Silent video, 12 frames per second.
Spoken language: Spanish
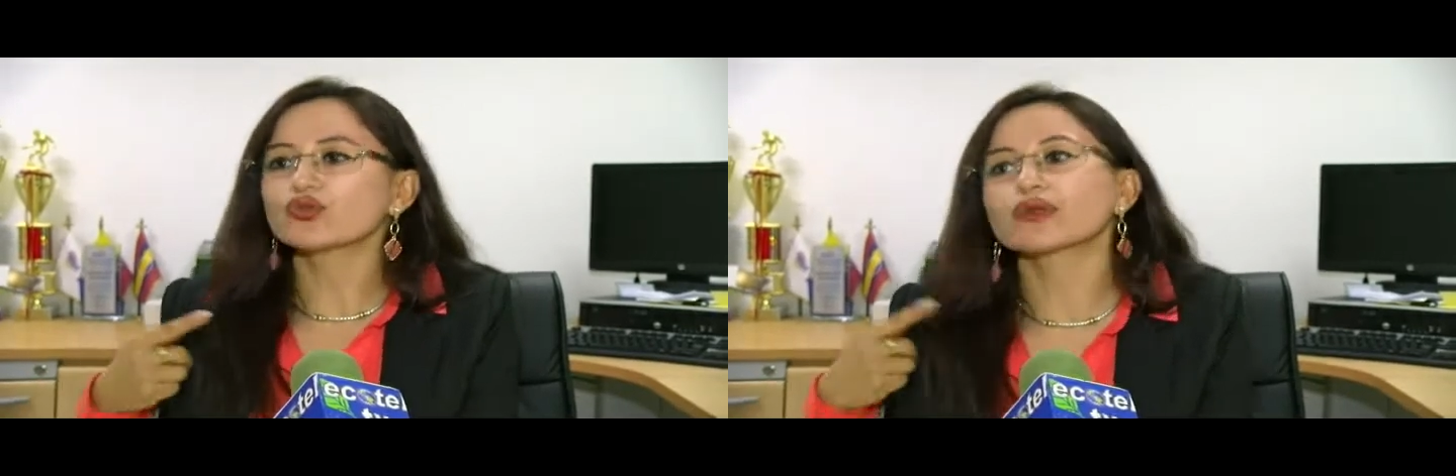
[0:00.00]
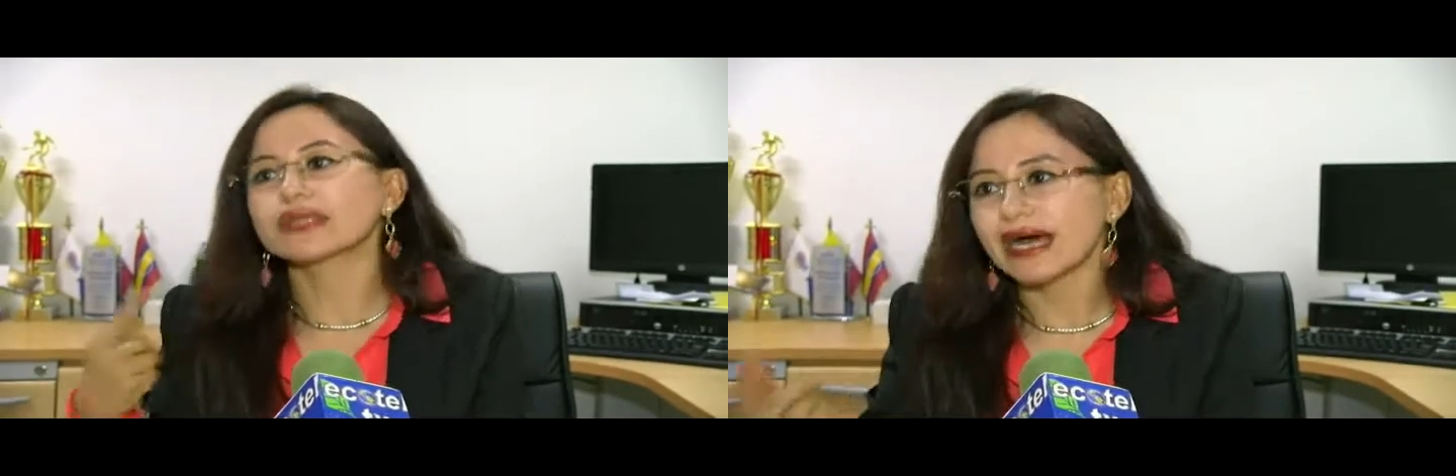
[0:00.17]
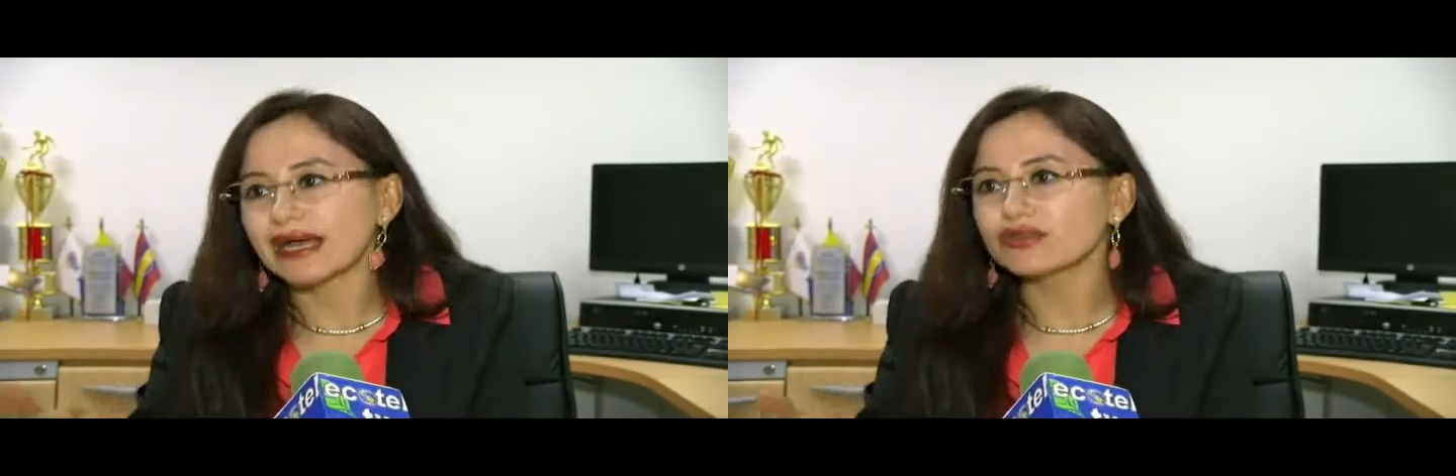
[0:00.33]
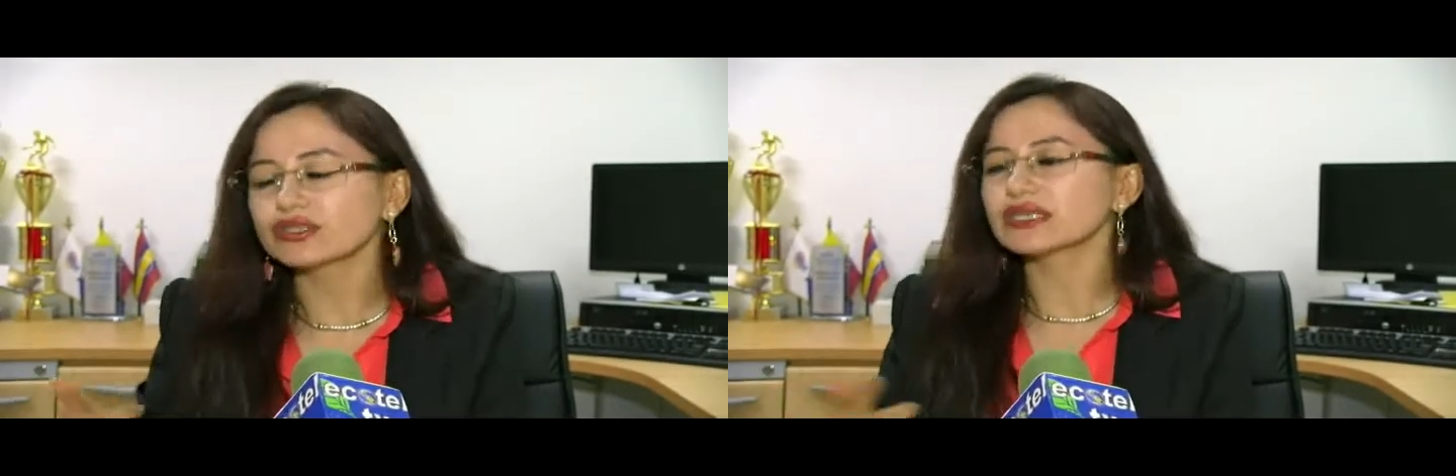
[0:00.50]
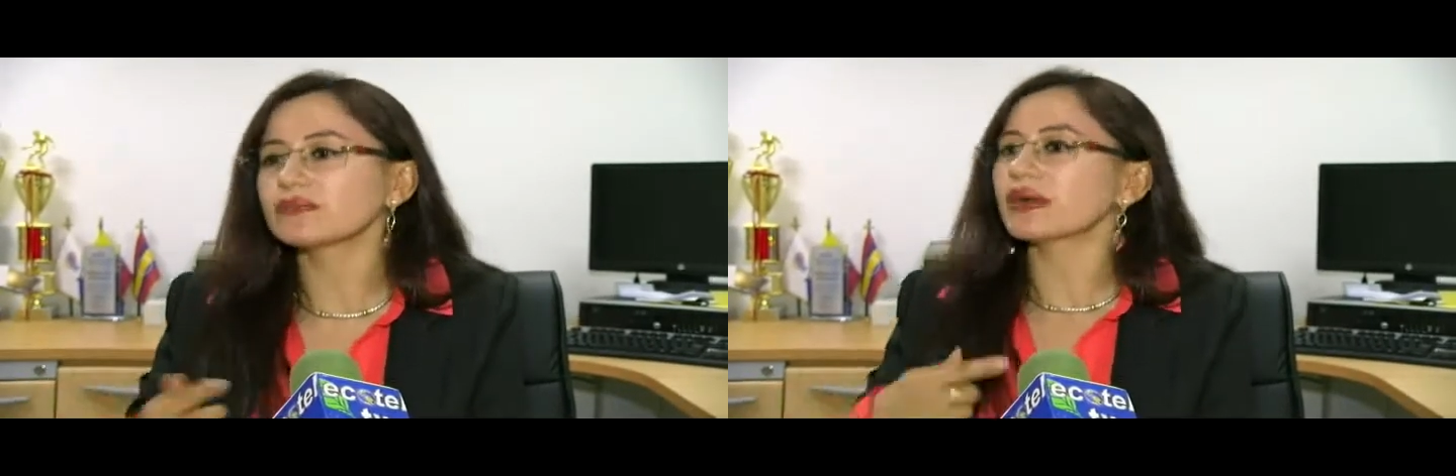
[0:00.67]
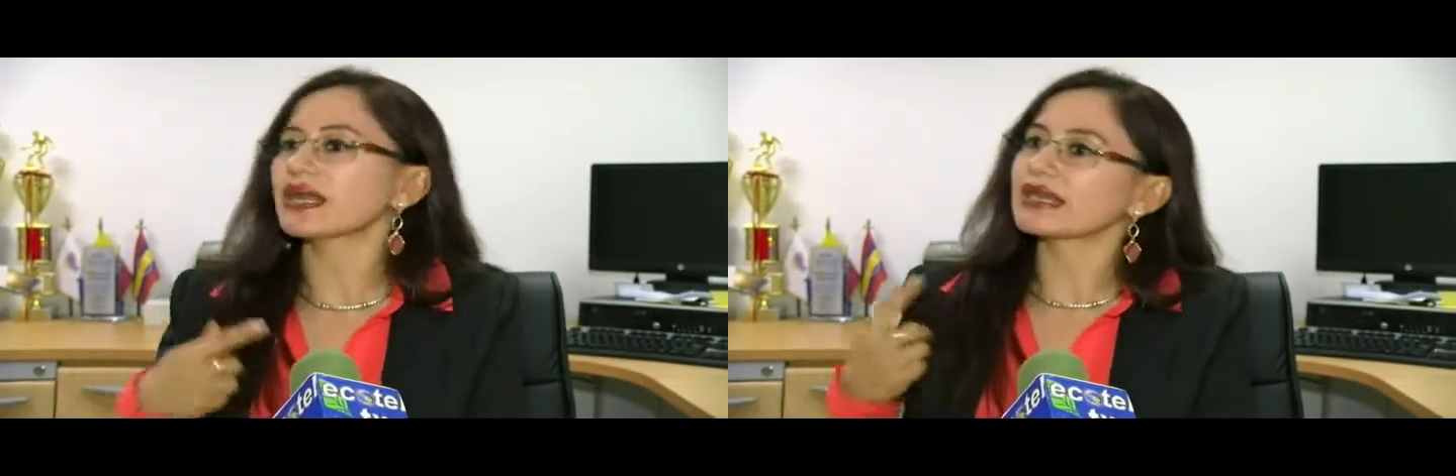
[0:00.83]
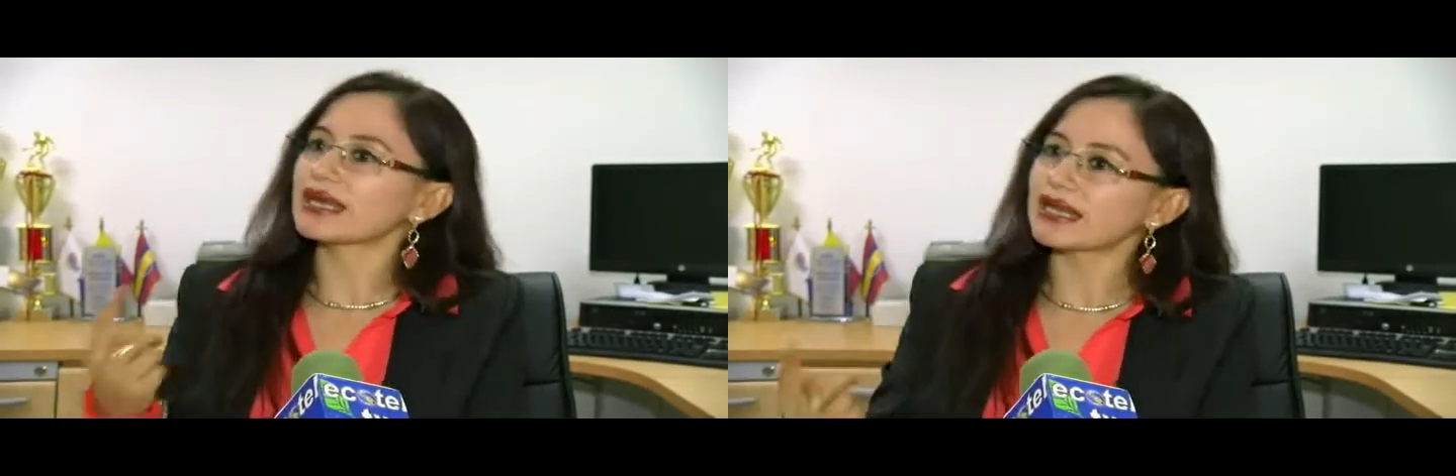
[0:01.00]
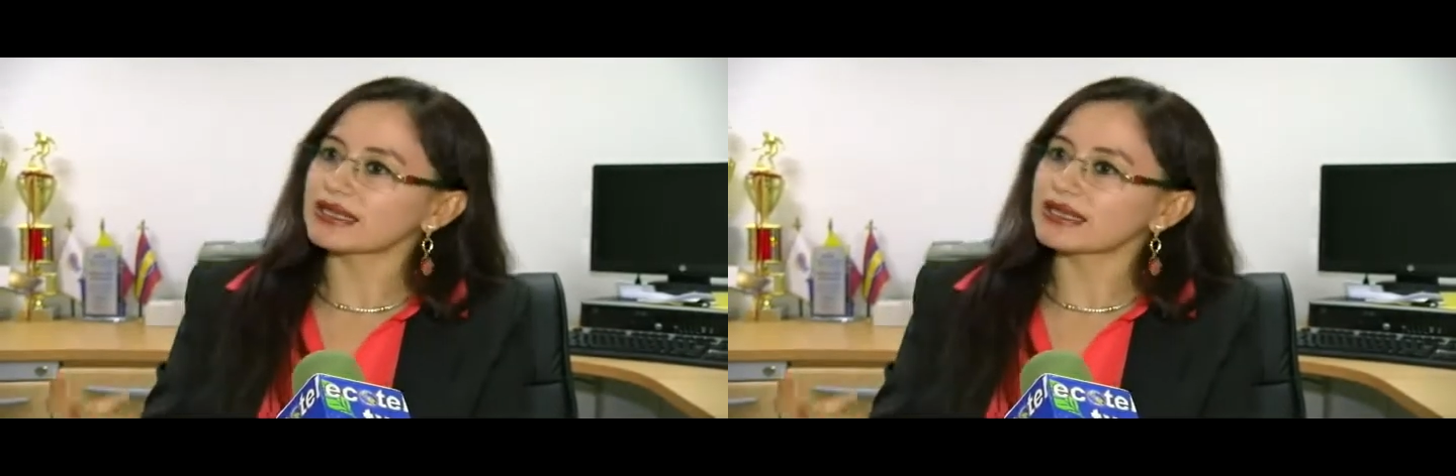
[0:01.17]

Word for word: turnándose para dar la